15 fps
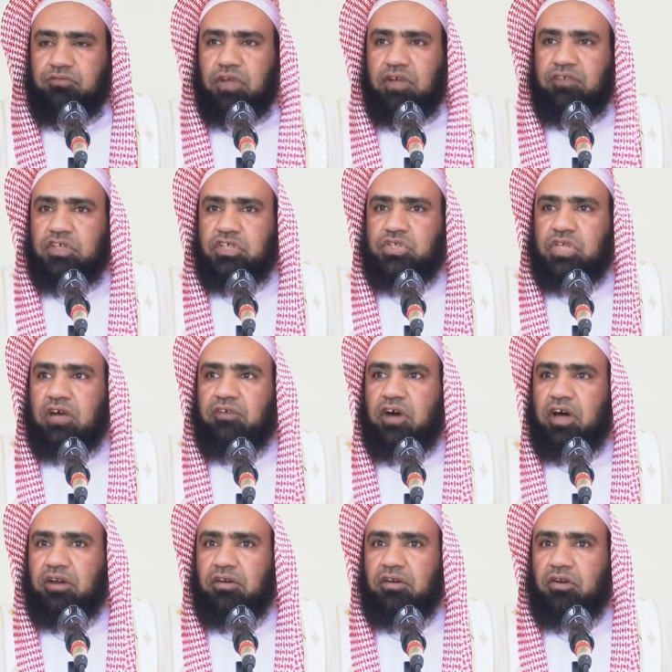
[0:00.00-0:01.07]
ففي
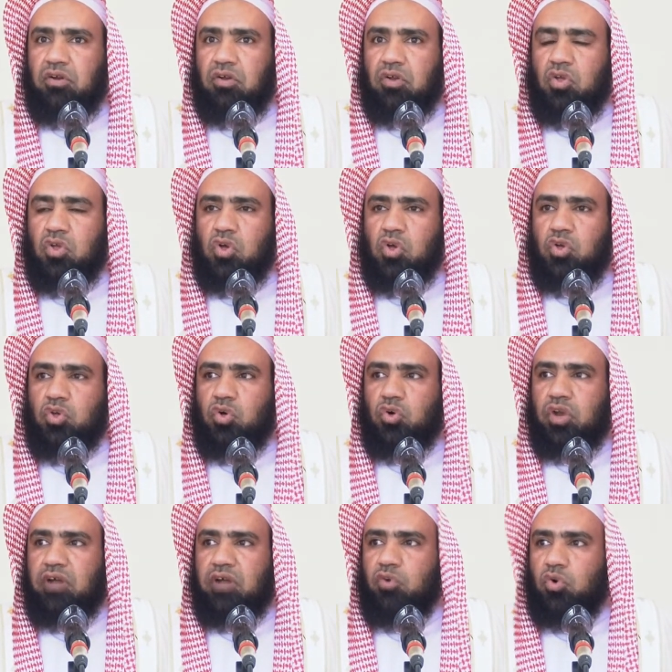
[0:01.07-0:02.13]
السفر
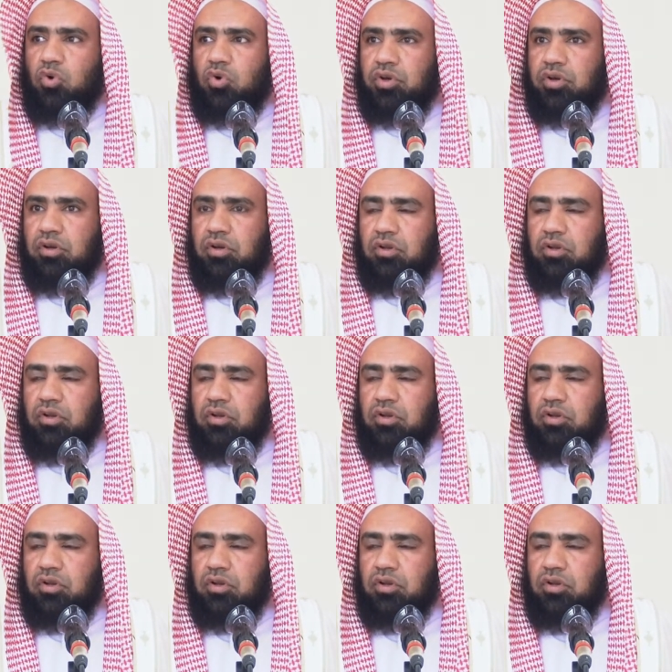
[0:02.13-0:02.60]
يعرفون